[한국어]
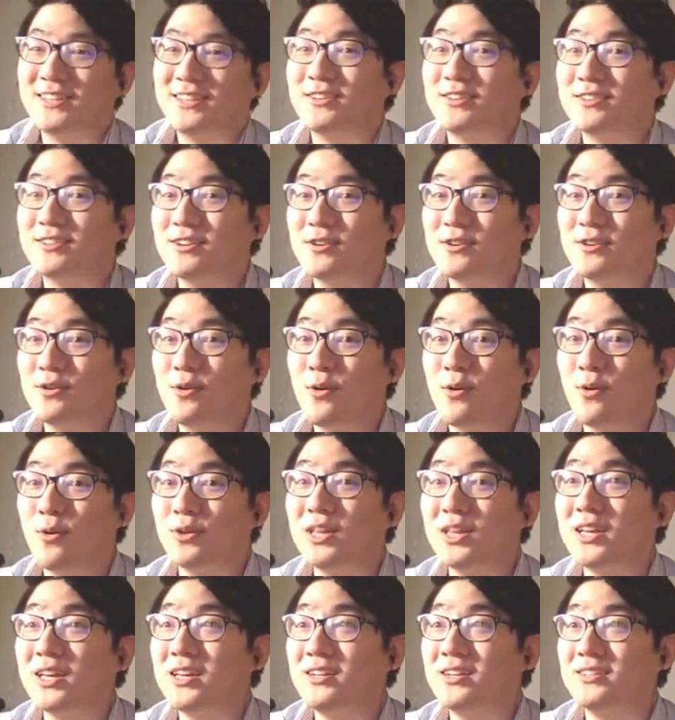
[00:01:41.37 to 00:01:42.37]
그래서 그
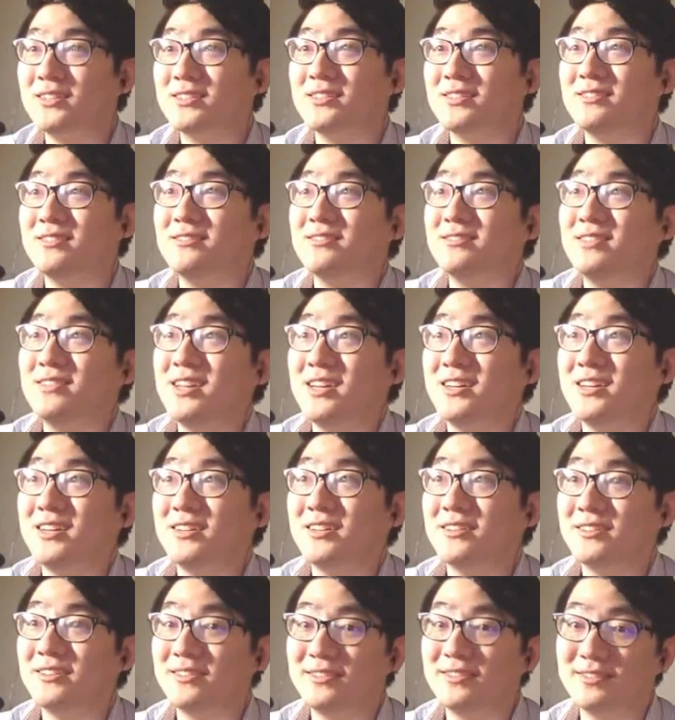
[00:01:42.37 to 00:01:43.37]
고데기를
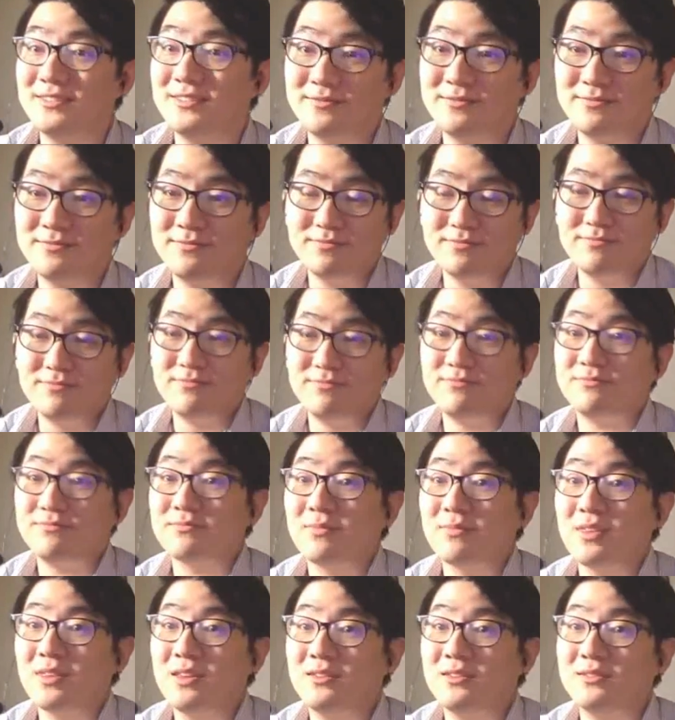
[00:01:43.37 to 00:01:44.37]
쓰는데
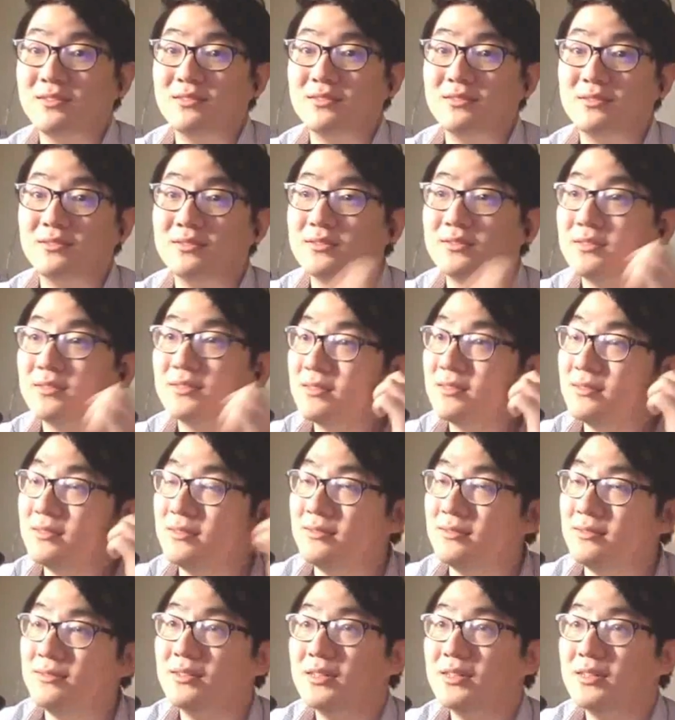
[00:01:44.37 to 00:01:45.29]
음그